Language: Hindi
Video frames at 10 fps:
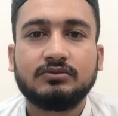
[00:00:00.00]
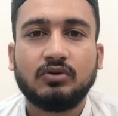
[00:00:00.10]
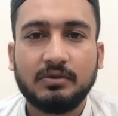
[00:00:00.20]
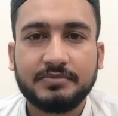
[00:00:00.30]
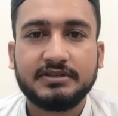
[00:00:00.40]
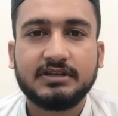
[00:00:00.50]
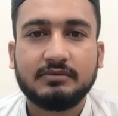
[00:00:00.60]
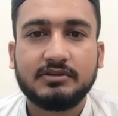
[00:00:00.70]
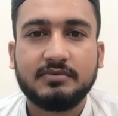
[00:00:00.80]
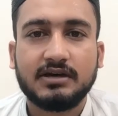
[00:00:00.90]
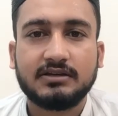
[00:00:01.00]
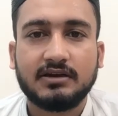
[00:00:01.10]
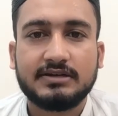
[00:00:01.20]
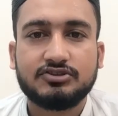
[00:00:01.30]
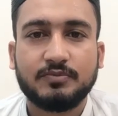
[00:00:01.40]
ख्वाब की ताबीर बयान
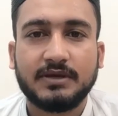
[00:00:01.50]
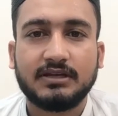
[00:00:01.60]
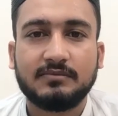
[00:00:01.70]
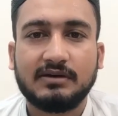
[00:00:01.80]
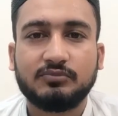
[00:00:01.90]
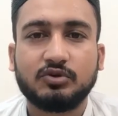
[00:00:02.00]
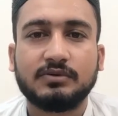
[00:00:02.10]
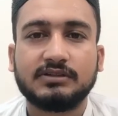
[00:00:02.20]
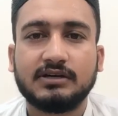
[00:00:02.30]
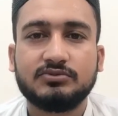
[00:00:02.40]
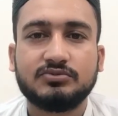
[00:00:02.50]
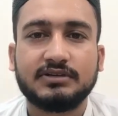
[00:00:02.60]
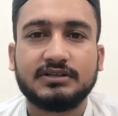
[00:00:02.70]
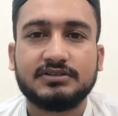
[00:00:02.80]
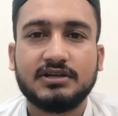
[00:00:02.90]
करने से पहले मैं आपको बता दूं
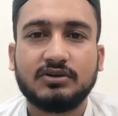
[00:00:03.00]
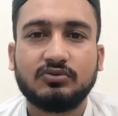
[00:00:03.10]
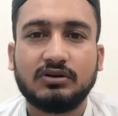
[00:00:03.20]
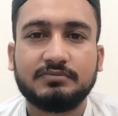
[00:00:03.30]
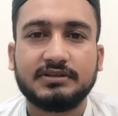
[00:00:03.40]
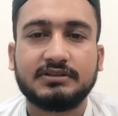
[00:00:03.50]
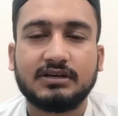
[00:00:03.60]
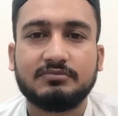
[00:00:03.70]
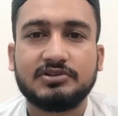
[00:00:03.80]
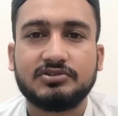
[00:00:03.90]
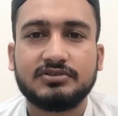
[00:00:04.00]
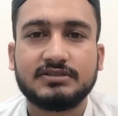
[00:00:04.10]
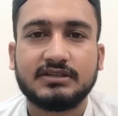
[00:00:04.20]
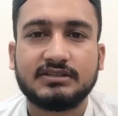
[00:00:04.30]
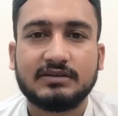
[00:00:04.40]
कि ये ख्वाब की ताबीर
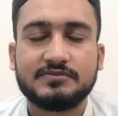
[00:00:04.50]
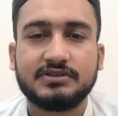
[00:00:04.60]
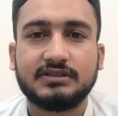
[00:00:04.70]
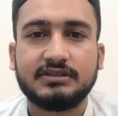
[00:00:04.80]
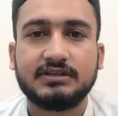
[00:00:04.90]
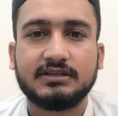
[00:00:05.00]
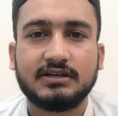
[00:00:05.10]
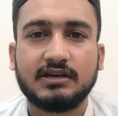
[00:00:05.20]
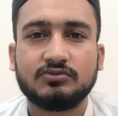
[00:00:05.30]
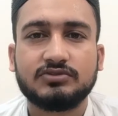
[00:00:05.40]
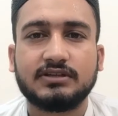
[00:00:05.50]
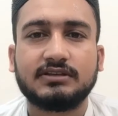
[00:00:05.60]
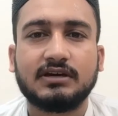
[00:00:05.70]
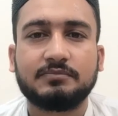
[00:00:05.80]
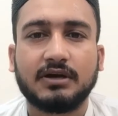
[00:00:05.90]
जिस किताब से ली गई है उस
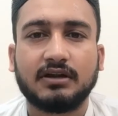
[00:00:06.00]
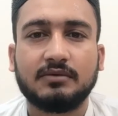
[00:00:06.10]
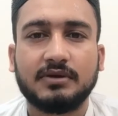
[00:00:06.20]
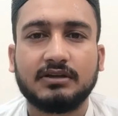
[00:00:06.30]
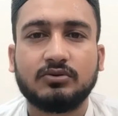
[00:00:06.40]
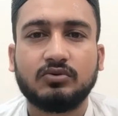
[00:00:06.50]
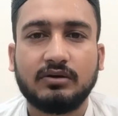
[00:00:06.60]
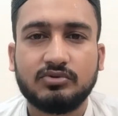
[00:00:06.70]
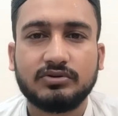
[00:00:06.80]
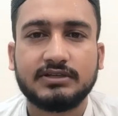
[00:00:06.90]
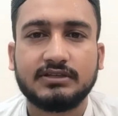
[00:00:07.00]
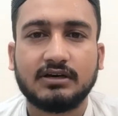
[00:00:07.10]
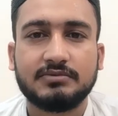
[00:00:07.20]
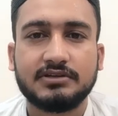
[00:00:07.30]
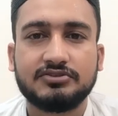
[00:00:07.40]
किताब का नाम है ख्वाबों की
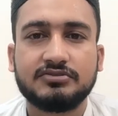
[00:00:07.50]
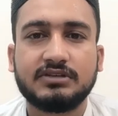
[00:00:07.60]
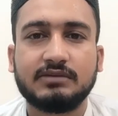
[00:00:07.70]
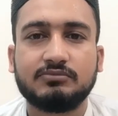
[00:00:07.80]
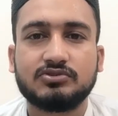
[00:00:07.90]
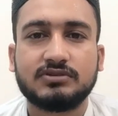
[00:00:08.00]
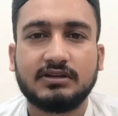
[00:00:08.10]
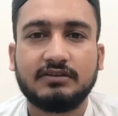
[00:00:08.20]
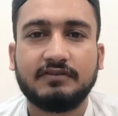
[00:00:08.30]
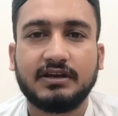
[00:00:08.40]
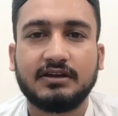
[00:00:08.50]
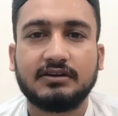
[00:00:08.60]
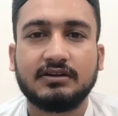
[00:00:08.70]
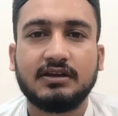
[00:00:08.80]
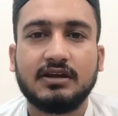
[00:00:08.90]
ताबीर जिसके मुसनफ़ हैं
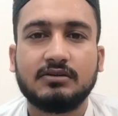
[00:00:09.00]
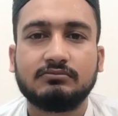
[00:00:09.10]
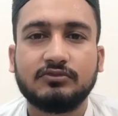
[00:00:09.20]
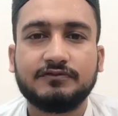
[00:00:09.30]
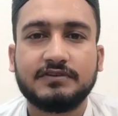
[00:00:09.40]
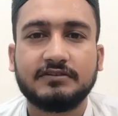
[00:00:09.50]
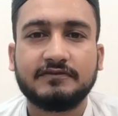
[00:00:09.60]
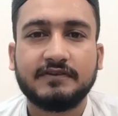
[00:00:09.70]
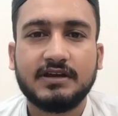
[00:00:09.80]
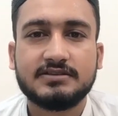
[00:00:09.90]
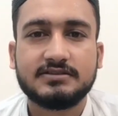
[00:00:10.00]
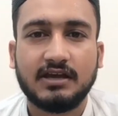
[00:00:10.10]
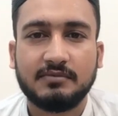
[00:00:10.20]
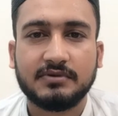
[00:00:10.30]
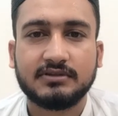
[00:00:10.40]
मुफ्ती फैज़
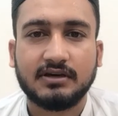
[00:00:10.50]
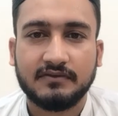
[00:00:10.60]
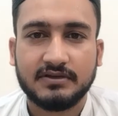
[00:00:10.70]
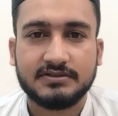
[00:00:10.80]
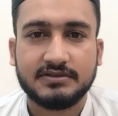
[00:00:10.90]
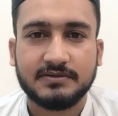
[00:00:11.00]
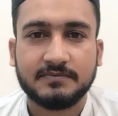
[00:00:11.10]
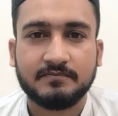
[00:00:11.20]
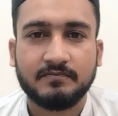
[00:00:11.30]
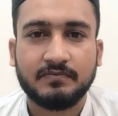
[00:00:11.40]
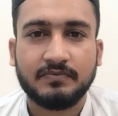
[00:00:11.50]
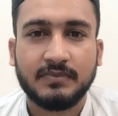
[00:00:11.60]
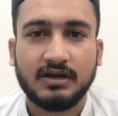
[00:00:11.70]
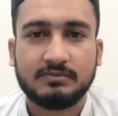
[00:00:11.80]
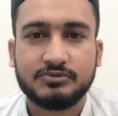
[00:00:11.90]
अहमद अवैसी
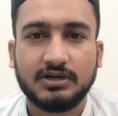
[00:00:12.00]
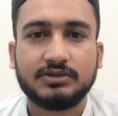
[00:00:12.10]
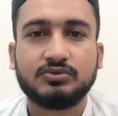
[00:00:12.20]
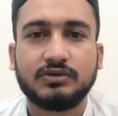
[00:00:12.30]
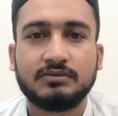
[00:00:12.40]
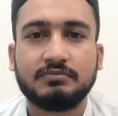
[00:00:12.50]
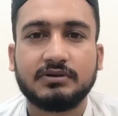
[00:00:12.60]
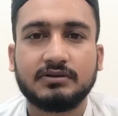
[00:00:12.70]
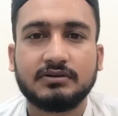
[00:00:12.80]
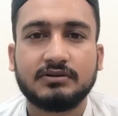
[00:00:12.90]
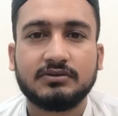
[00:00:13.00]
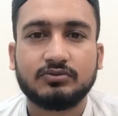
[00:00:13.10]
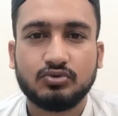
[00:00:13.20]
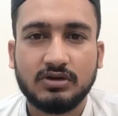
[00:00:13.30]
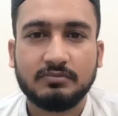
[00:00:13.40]
आप चाहें तो इन पर
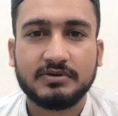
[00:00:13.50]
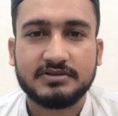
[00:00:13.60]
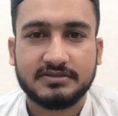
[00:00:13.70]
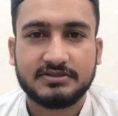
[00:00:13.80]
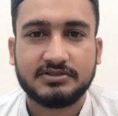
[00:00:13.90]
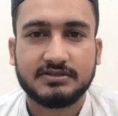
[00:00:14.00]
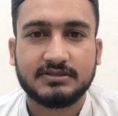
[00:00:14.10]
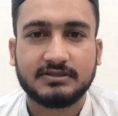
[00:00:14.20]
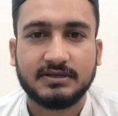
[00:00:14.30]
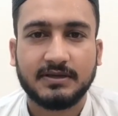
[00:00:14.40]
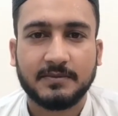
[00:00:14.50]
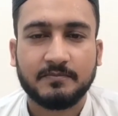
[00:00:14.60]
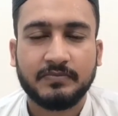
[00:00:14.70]
गूगल पर सर्च कर सकते हैं